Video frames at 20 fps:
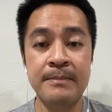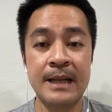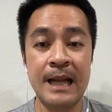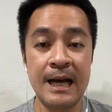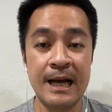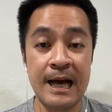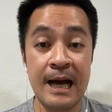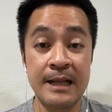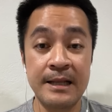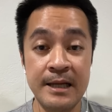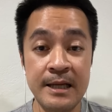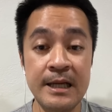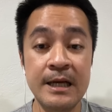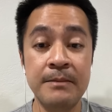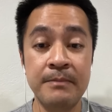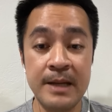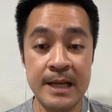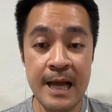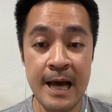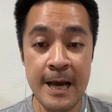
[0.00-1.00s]
หลักการที่หนึ่
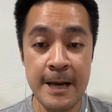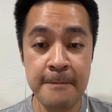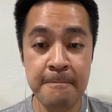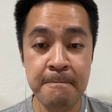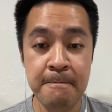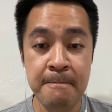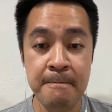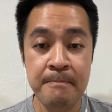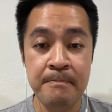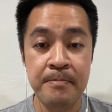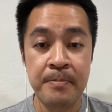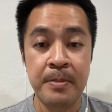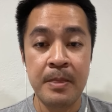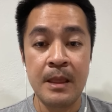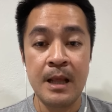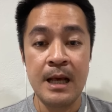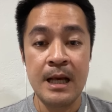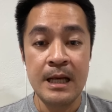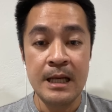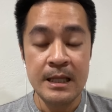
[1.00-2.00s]
งไม่ได้
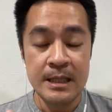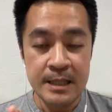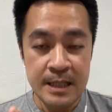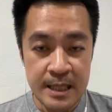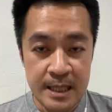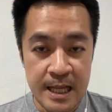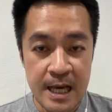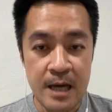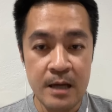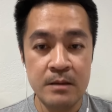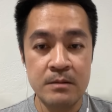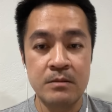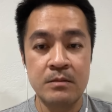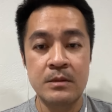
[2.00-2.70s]
ทีเนี้ย